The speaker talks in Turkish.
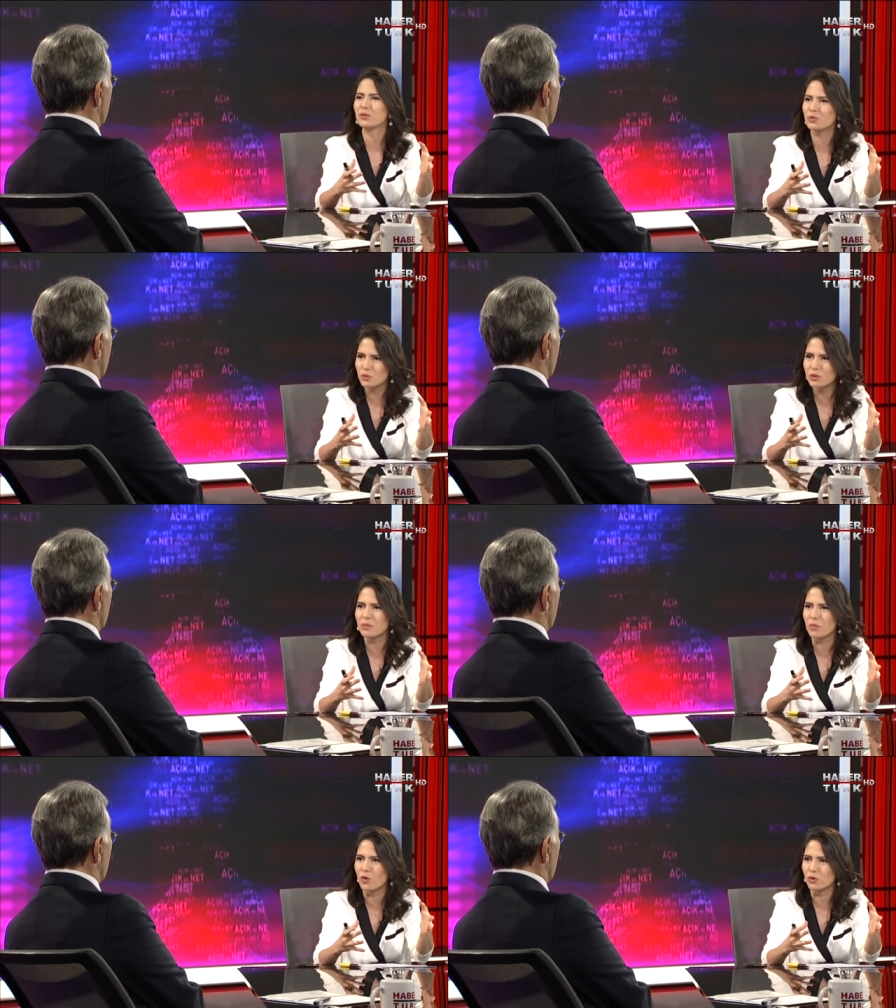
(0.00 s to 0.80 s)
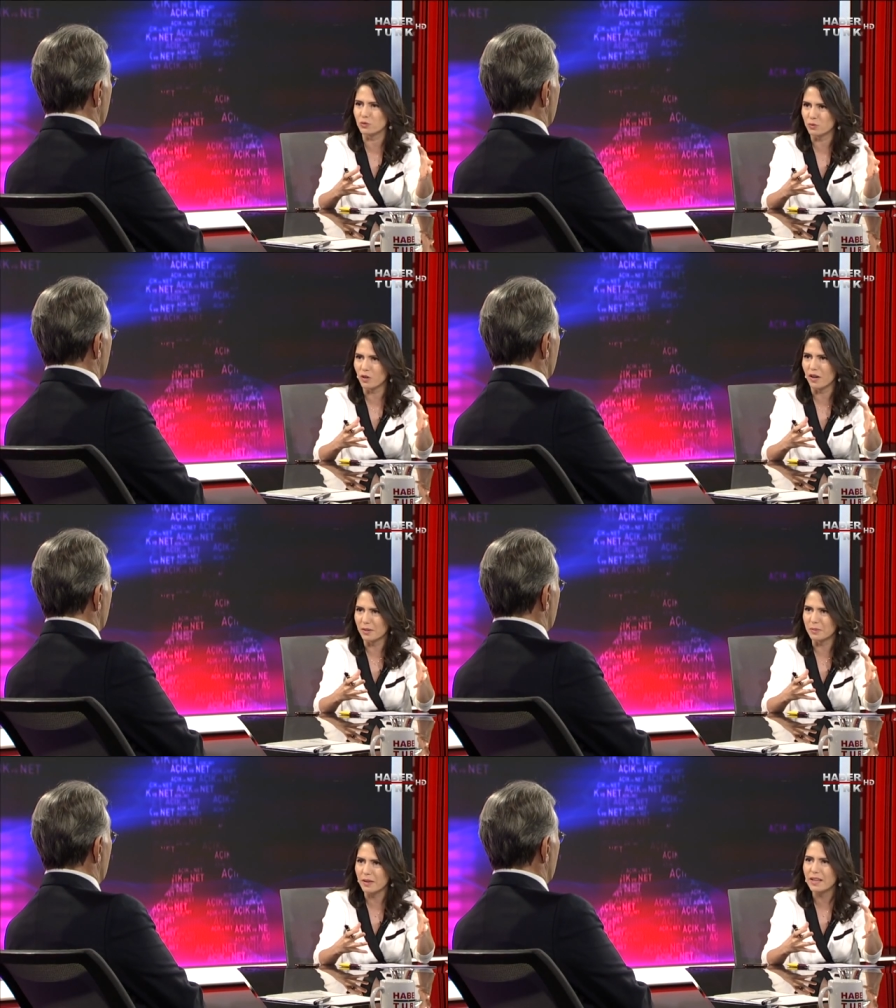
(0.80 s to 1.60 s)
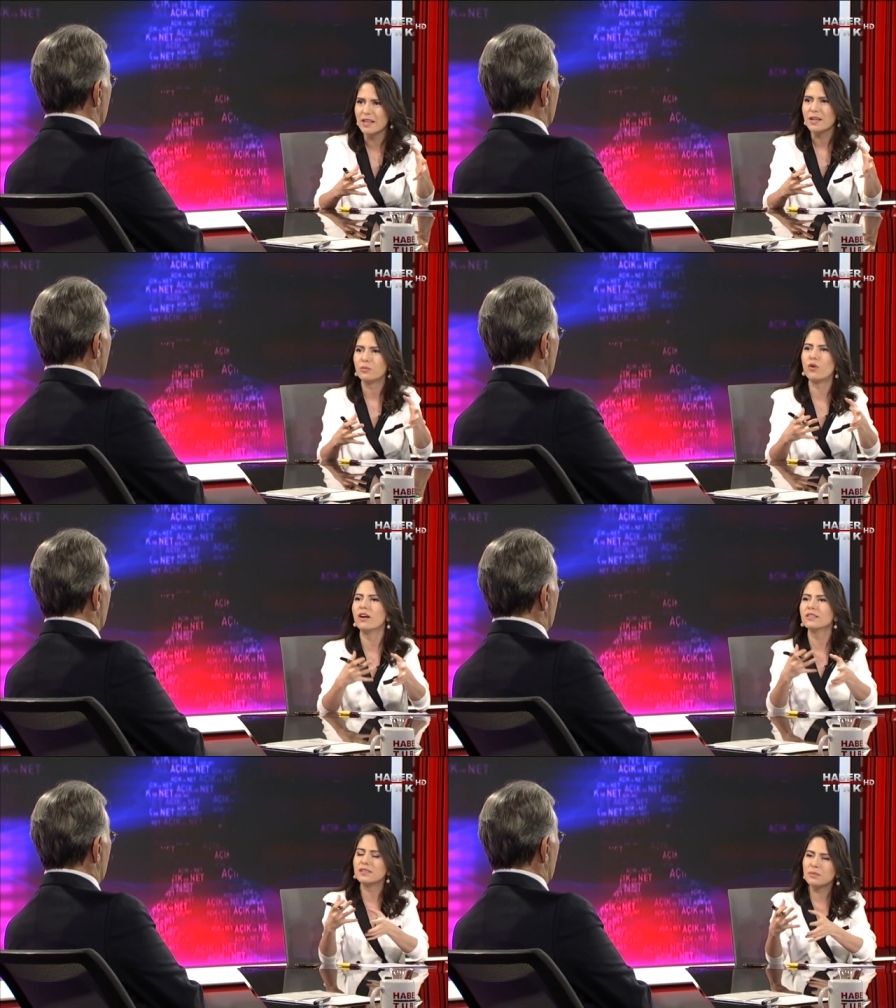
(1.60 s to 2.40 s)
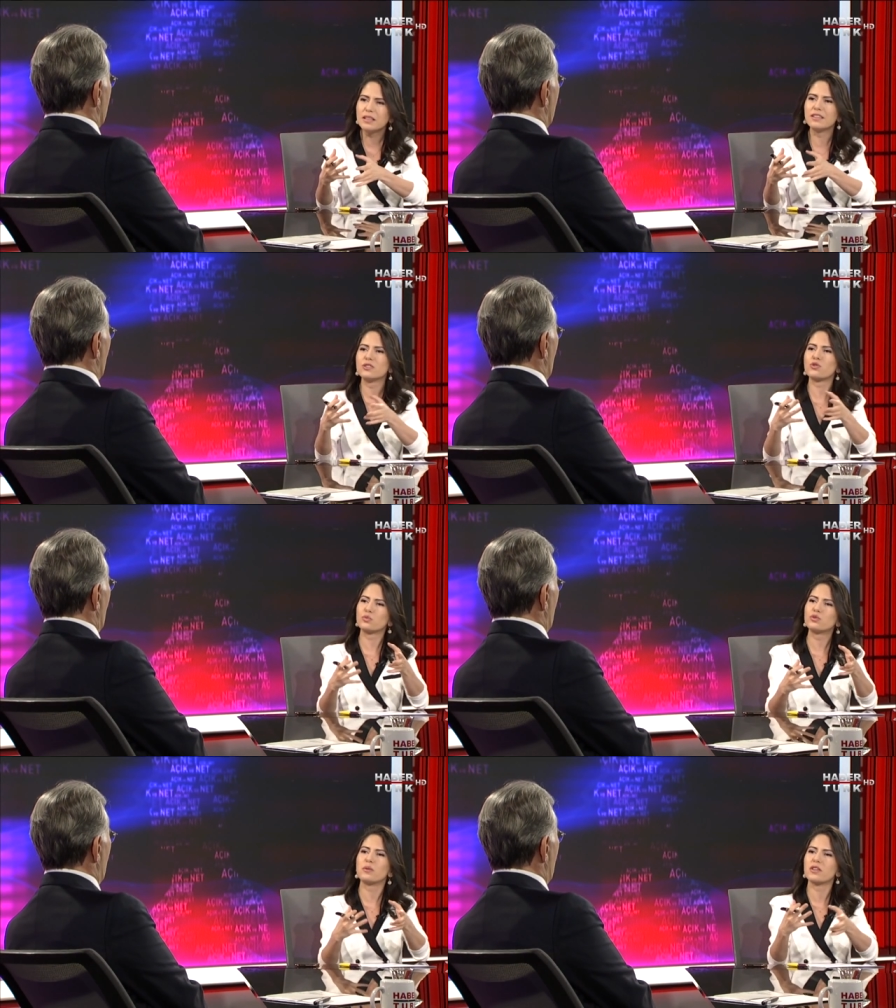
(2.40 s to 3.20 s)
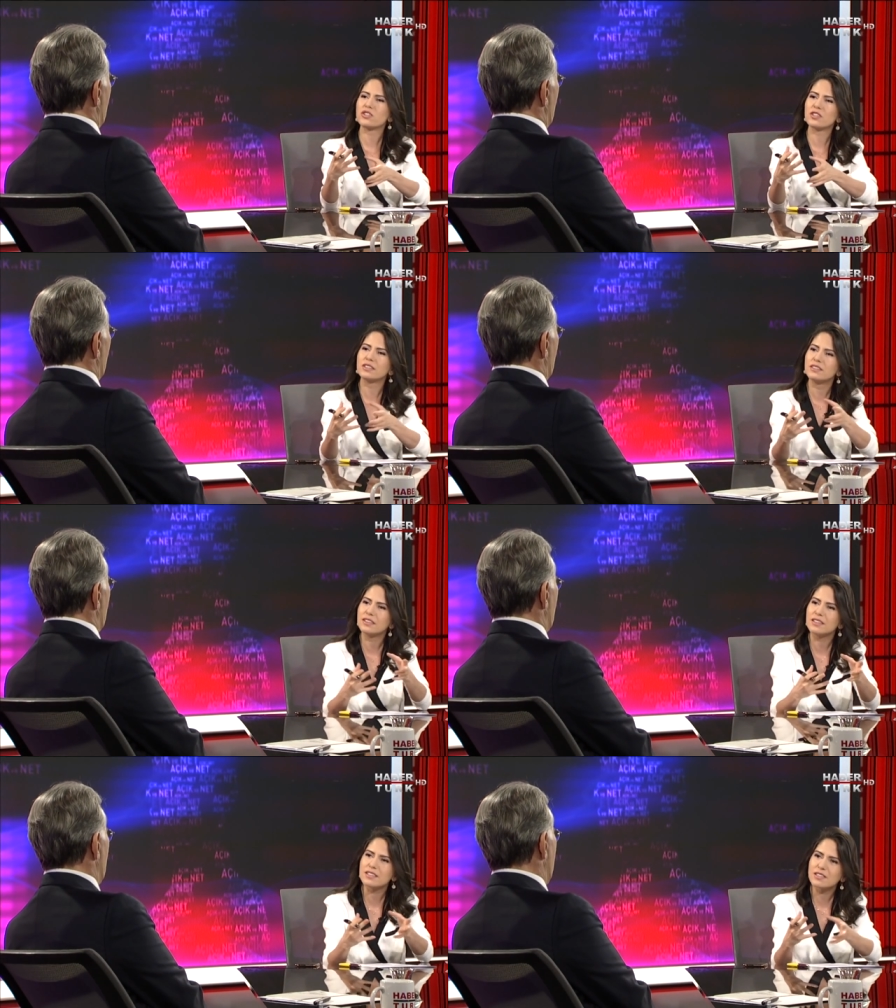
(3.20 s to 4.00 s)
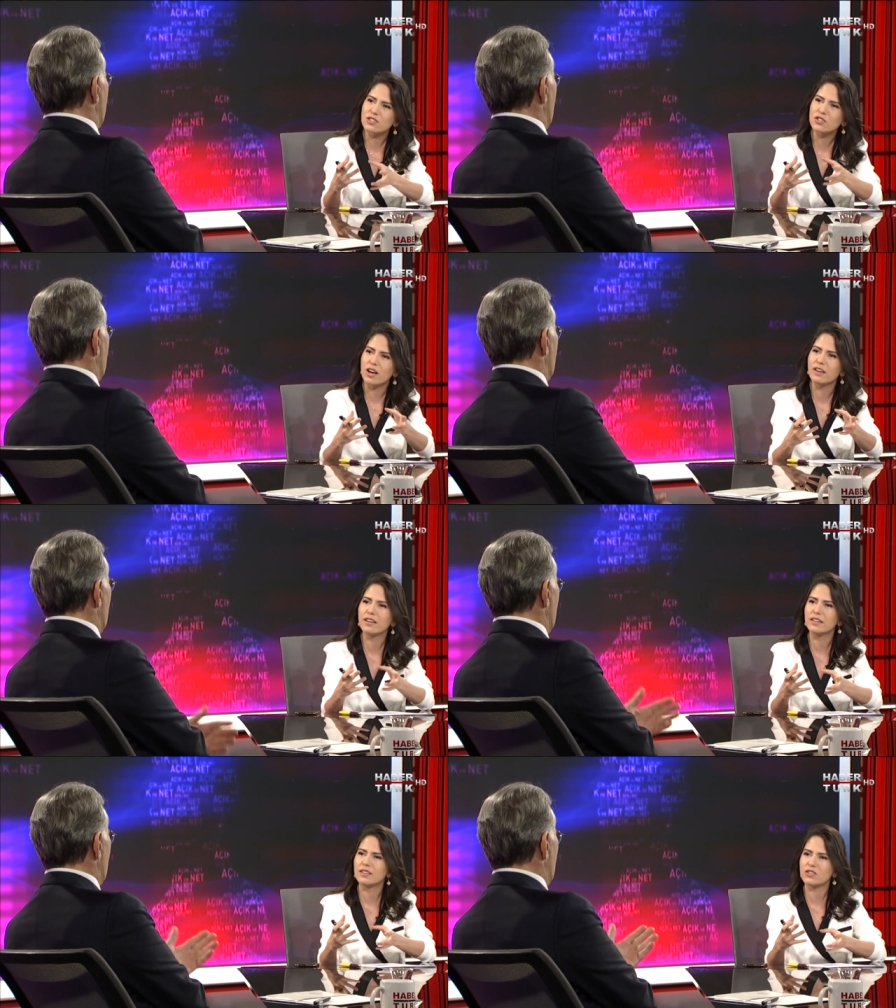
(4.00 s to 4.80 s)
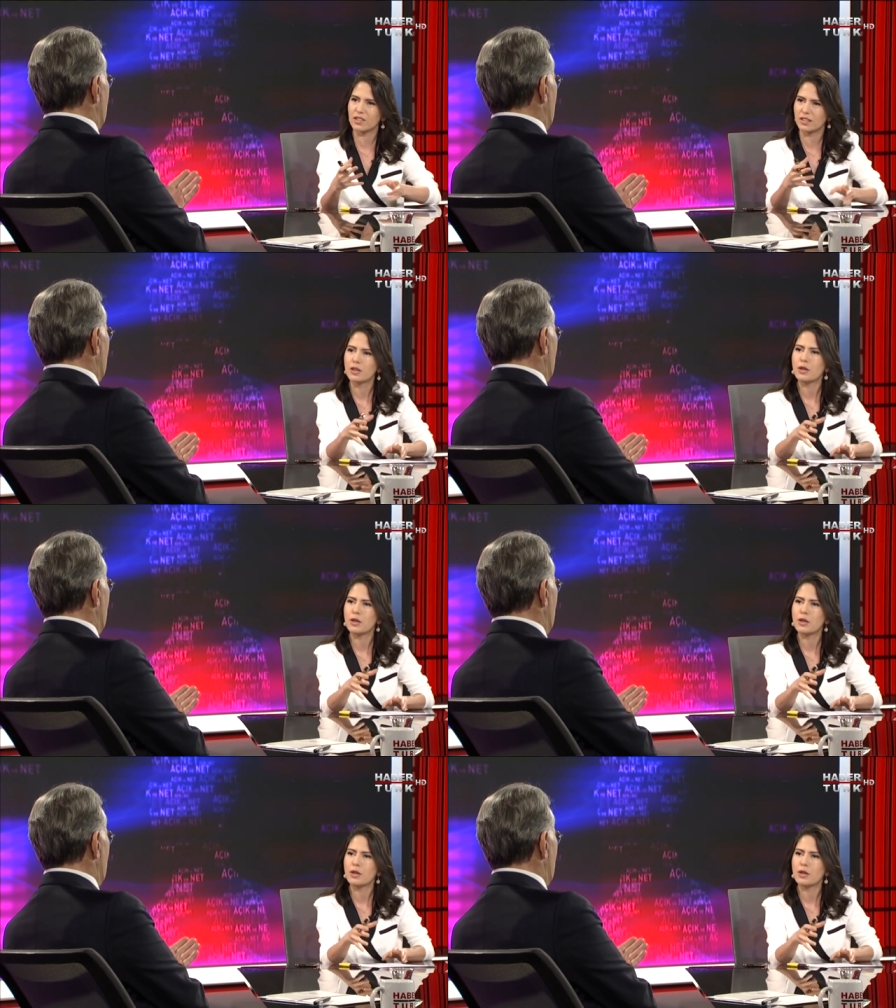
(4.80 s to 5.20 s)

bir kurul gibi oldu bu galiba. Bu anlamıyla hani Cumhurbaşkanı'na evet, şey, istişare işte, edecek... Yıldır,